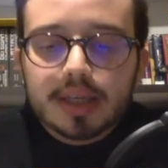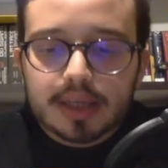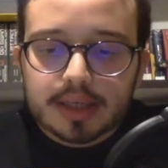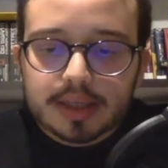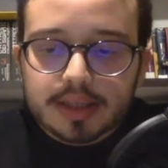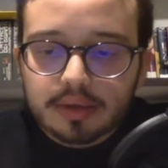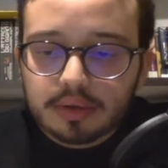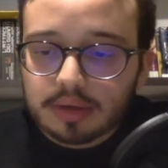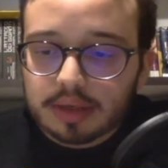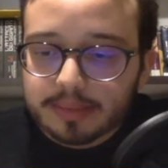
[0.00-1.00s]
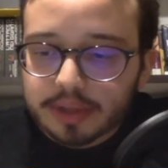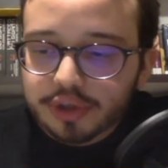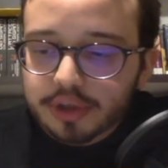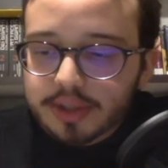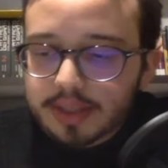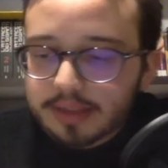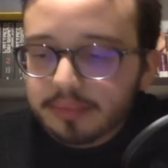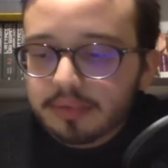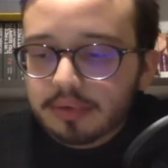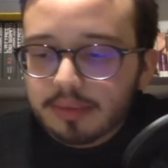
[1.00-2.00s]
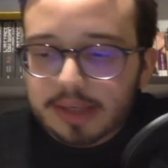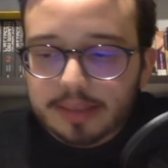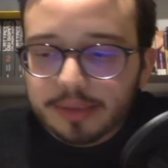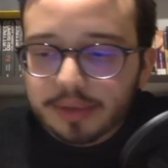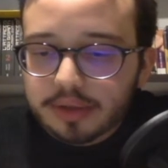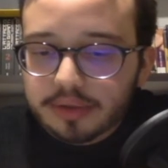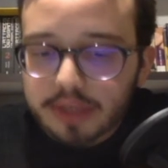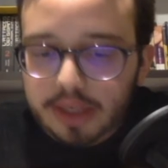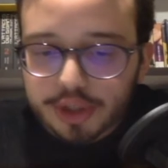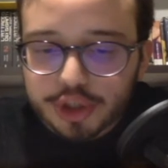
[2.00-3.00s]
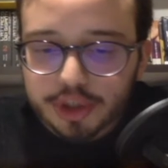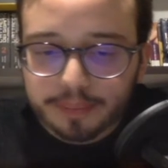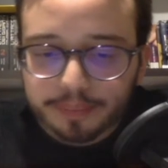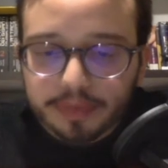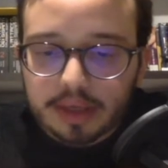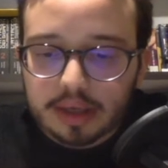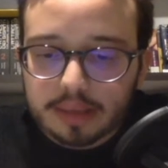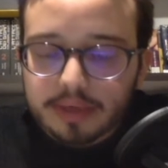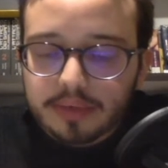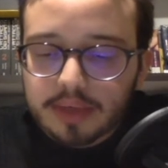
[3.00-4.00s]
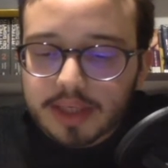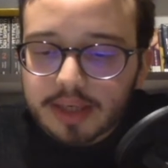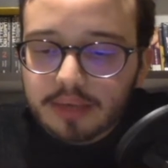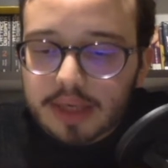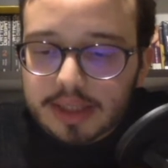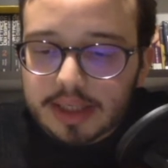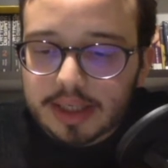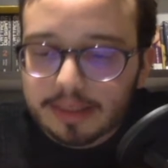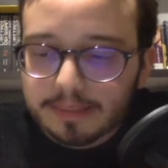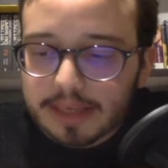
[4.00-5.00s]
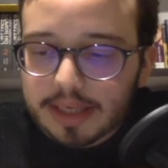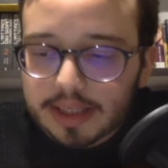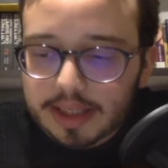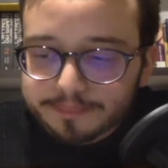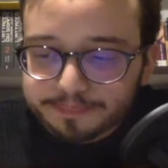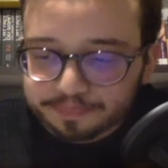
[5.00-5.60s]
Eh, secondo anime di giornata, appunto, parliamo di Inuyasha. E per quel che riguarda il manga,